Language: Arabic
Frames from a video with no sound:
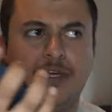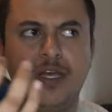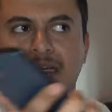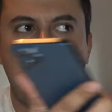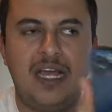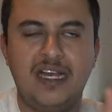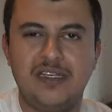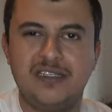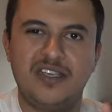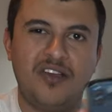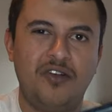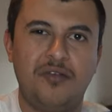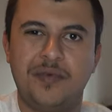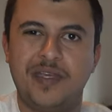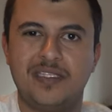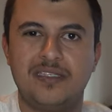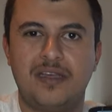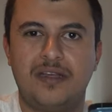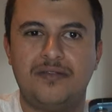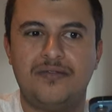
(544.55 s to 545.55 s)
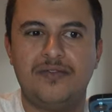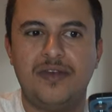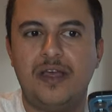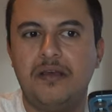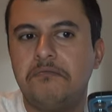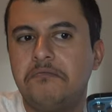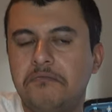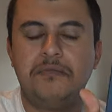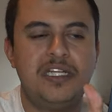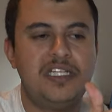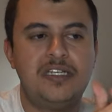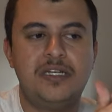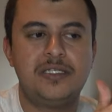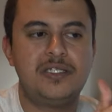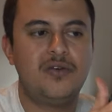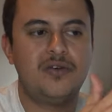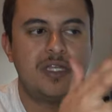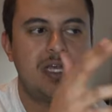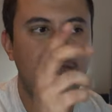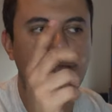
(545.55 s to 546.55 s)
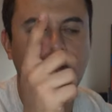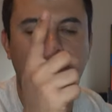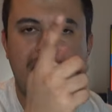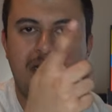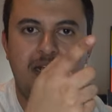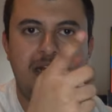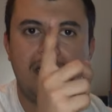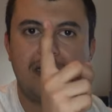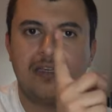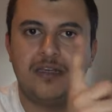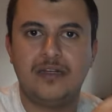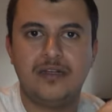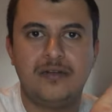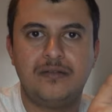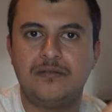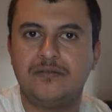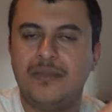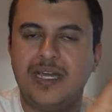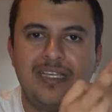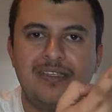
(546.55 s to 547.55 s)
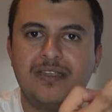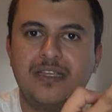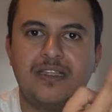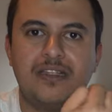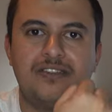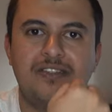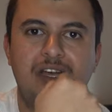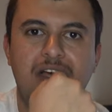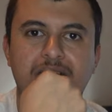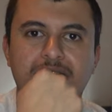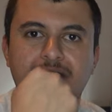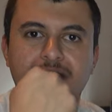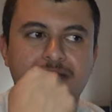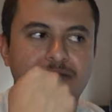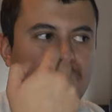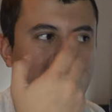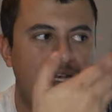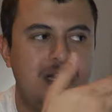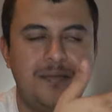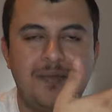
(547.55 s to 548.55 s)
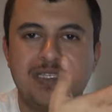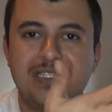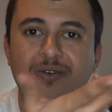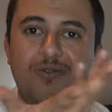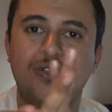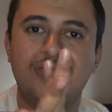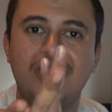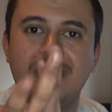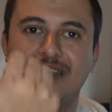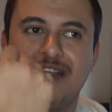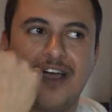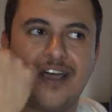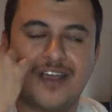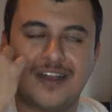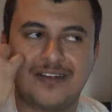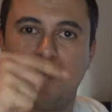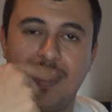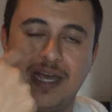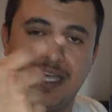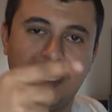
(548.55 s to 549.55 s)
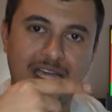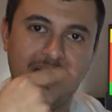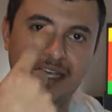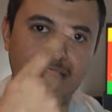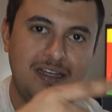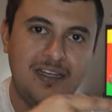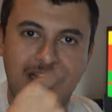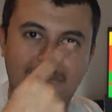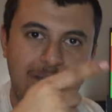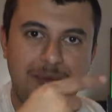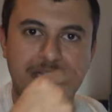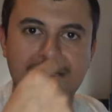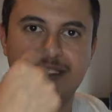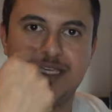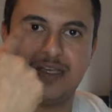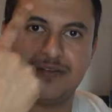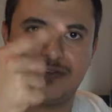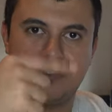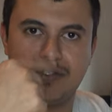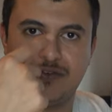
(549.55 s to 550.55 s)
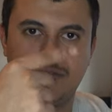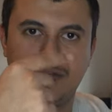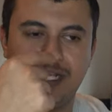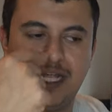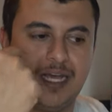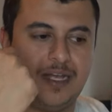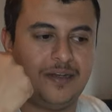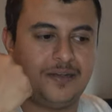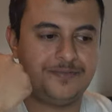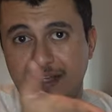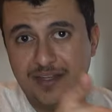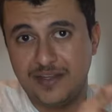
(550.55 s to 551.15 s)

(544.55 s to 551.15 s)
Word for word: هل يسخن ولا ما يسخن فما ادري اللي سوت ابل هنا لكن ما يسخن الجهاز مع انه ما سوت شيء داخل وباقي الحين المكسيف تشون النحل